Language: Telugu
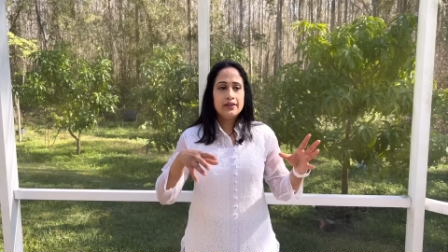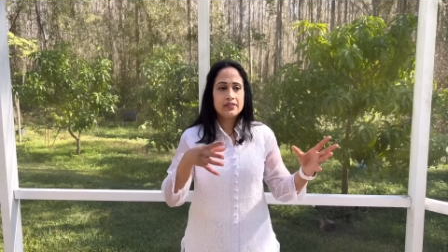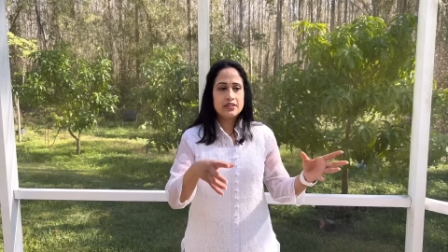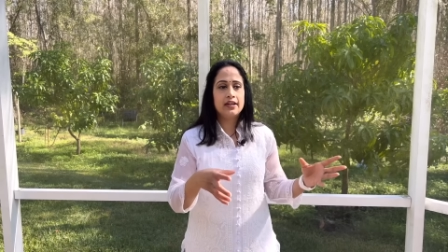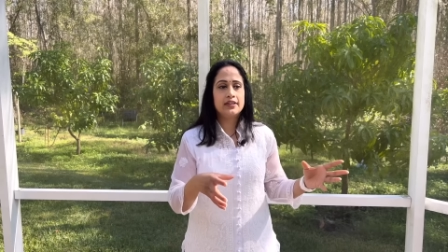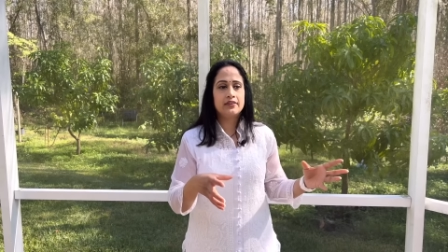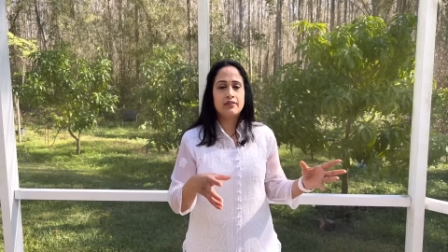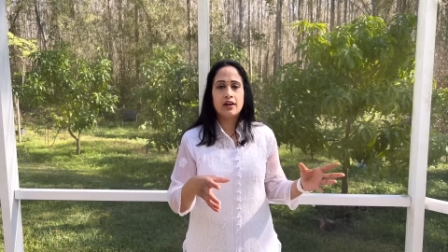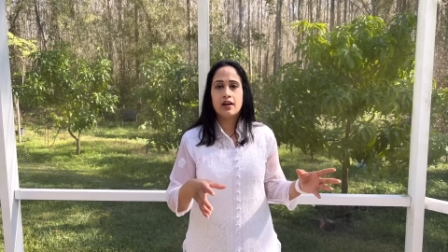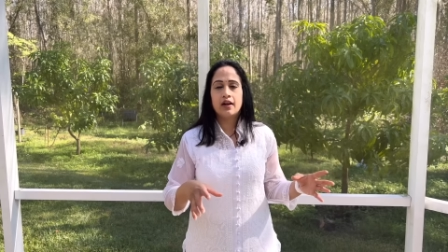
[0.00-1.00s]
ఇవి
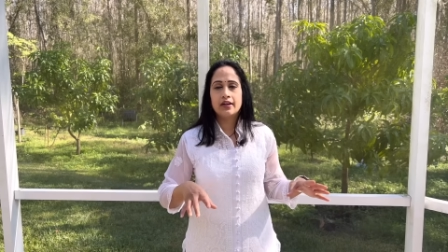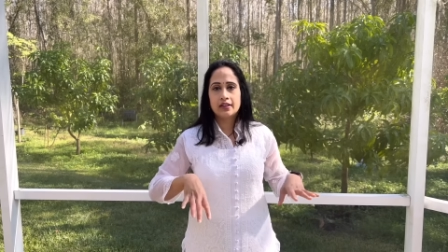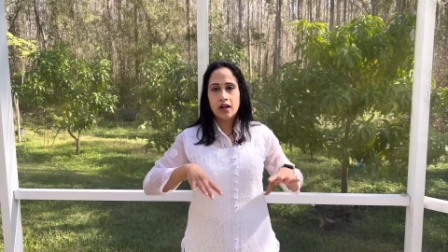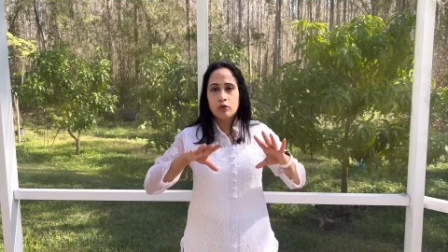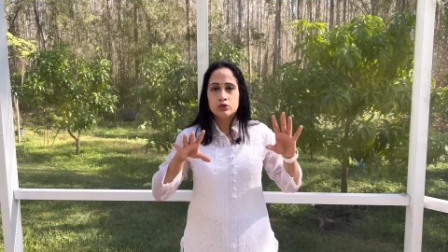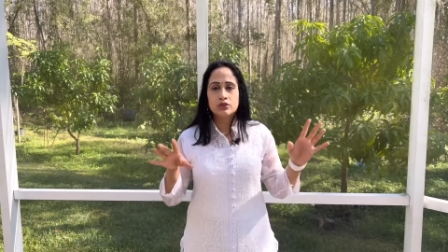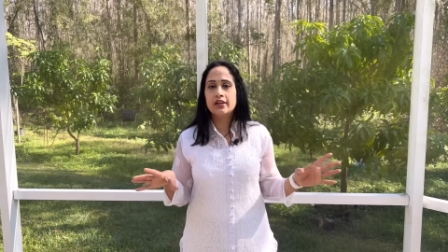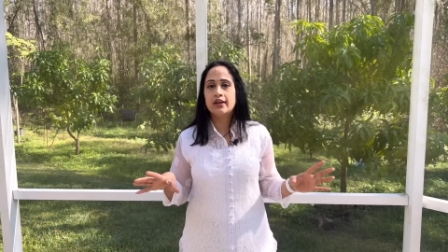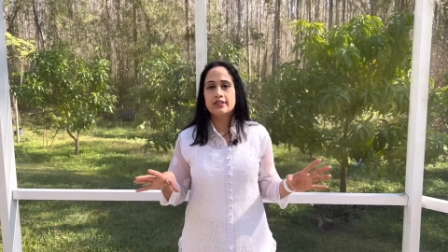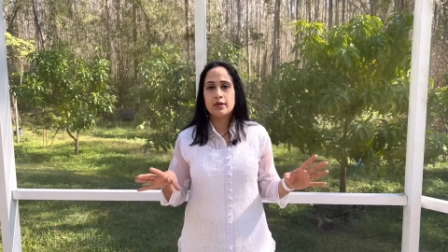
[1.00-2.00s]
చేయటం వల్ల ఇట్లా
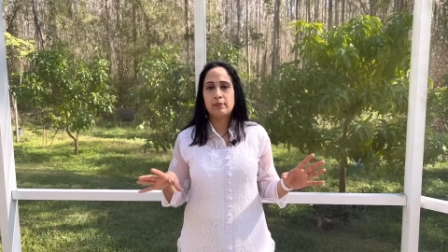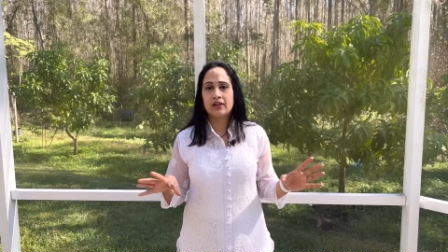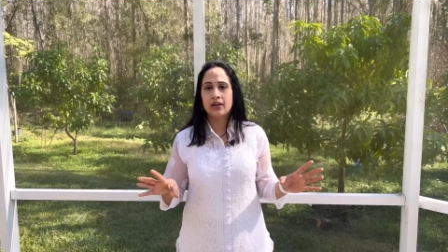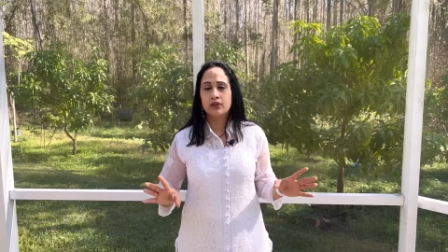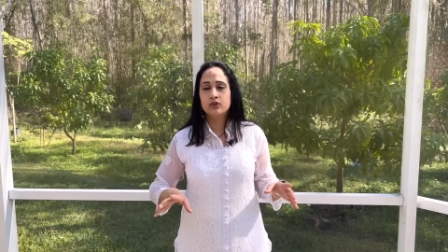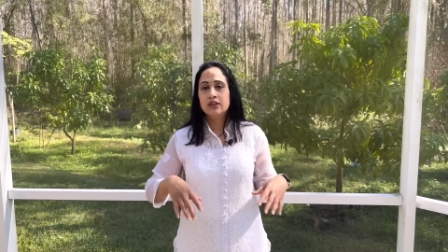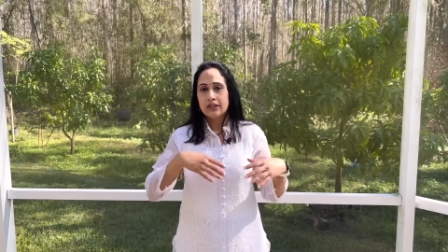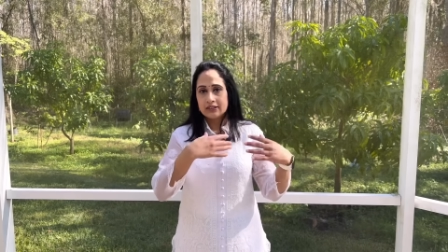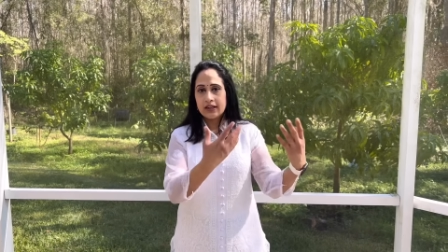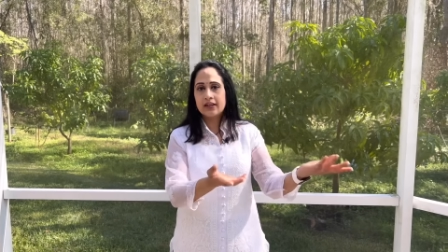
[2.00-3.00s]
అవుతుంది అని చెప్పట్లేదు
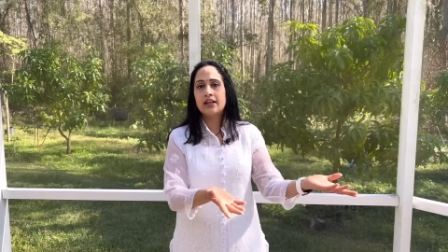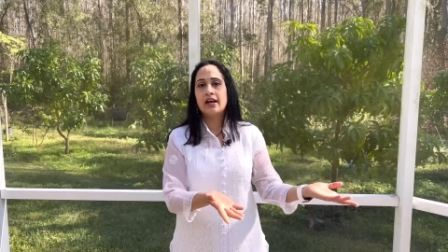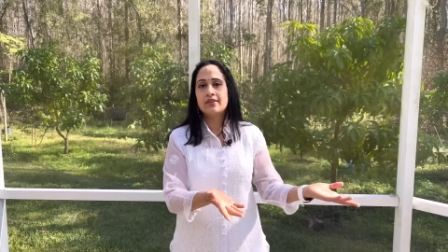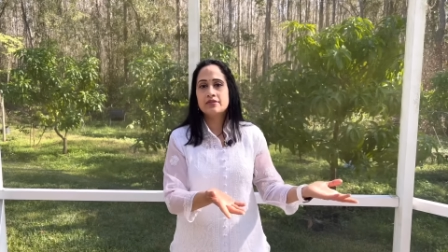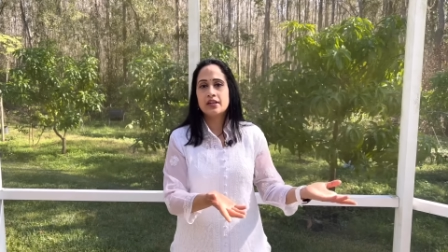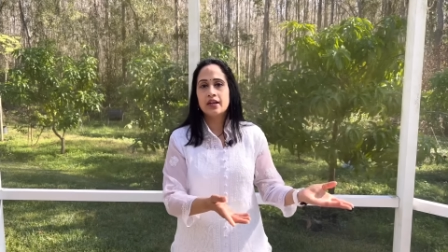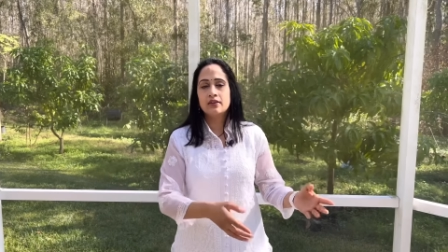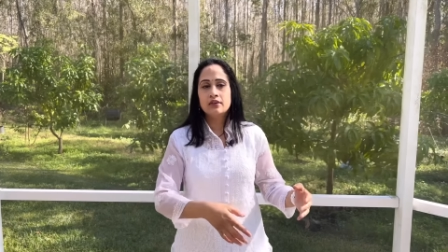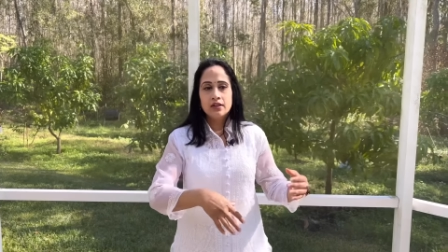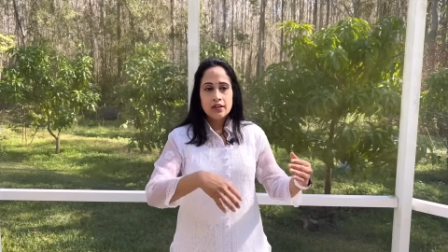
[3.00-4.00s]
తన లైఫ్
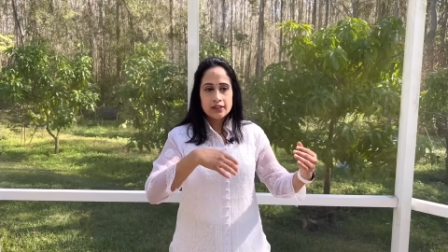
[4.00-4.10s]
స్టైల్